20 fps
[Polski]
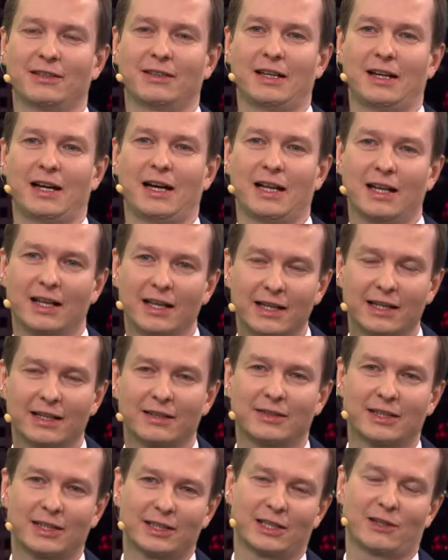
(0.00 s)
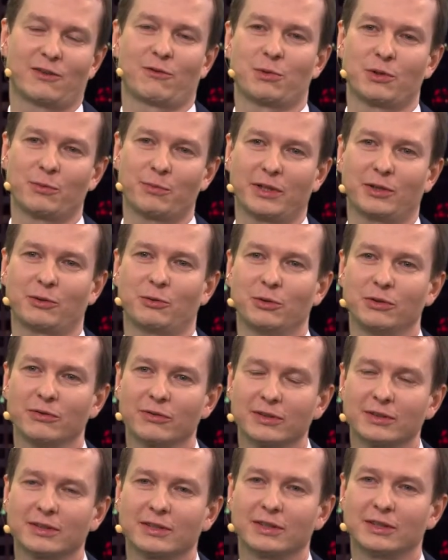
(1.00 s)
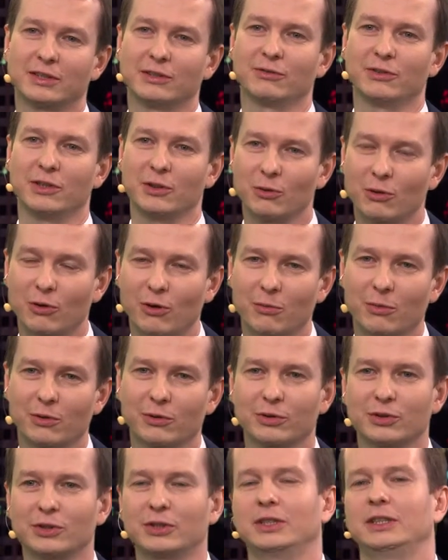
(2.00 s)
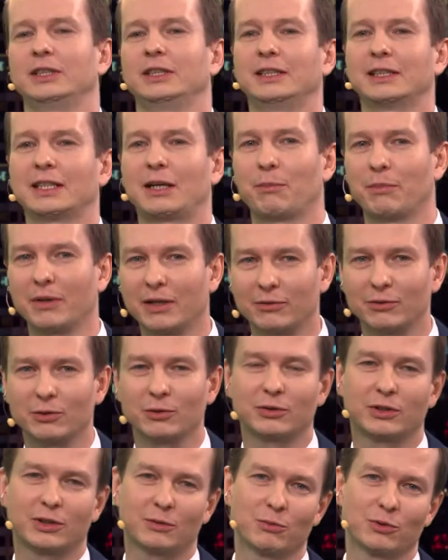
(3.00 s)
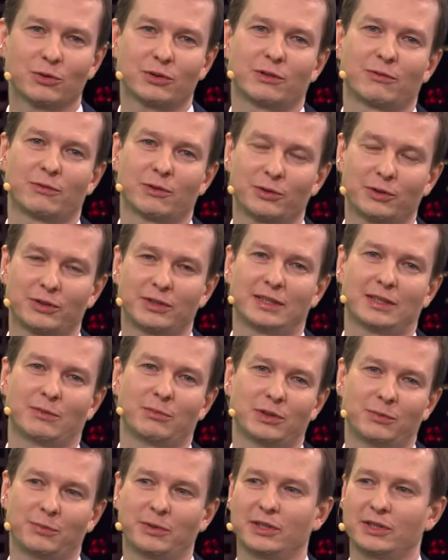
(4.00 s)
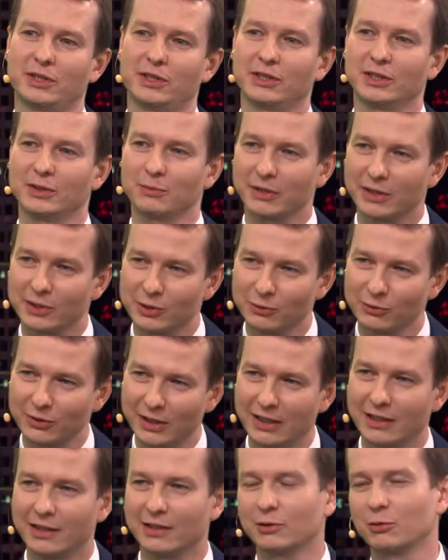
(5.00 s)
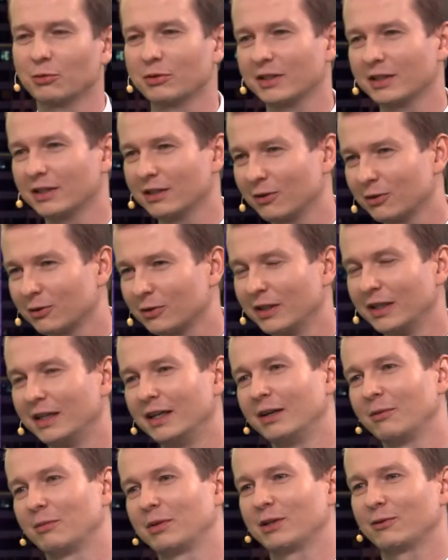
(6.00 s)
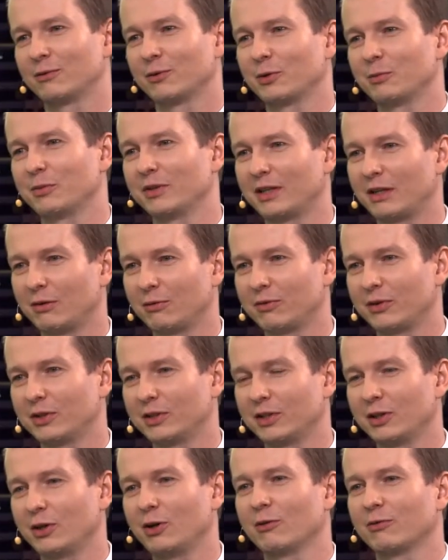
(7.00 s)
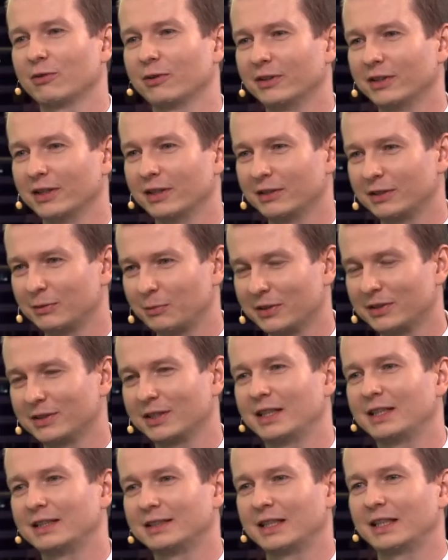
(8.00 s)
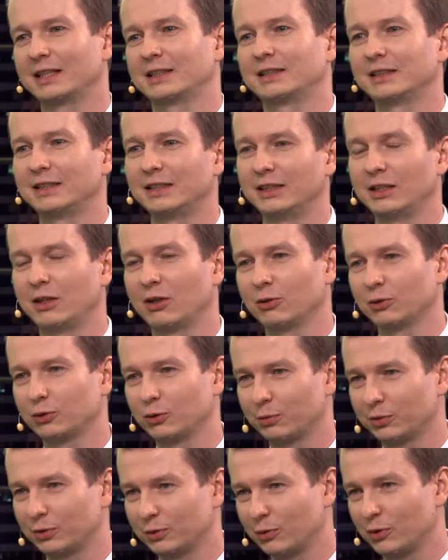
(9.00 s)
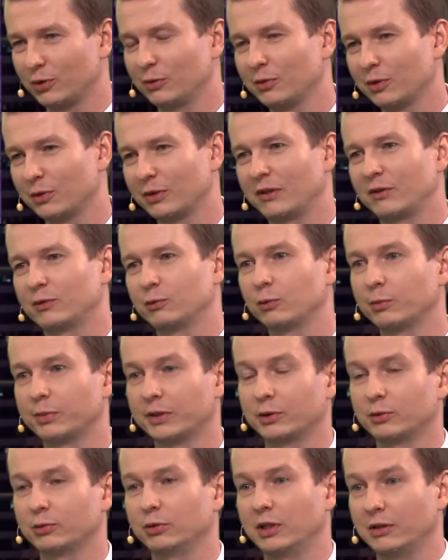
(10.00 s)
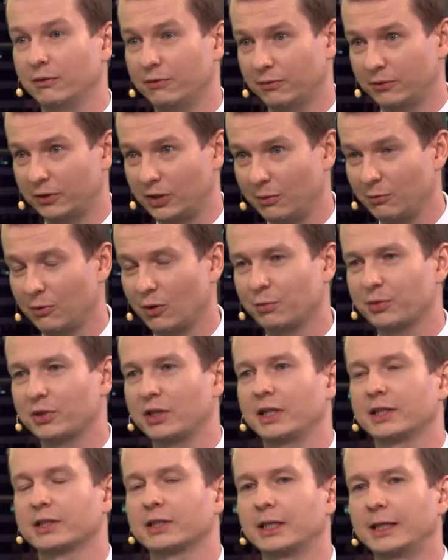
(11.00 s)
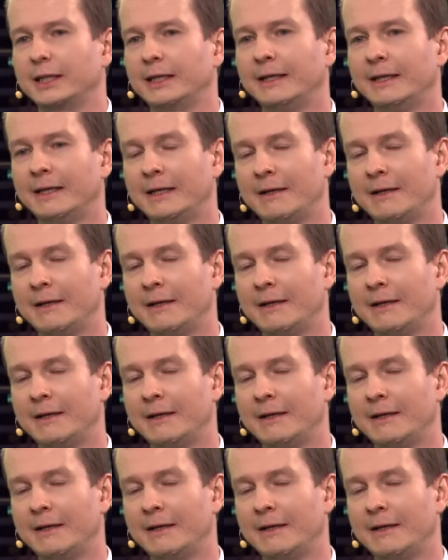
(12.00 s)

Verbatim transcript: e, ale tak jak w przypadku inwestycji w nieruchomości, na pewno tych możliwości zabezpieczeń jest bardzo wiele. I tutaj od platformy crowdfundingowej, jej specjalizacji, osób, z którymi ona współpracuje mhm. w tym obszarze,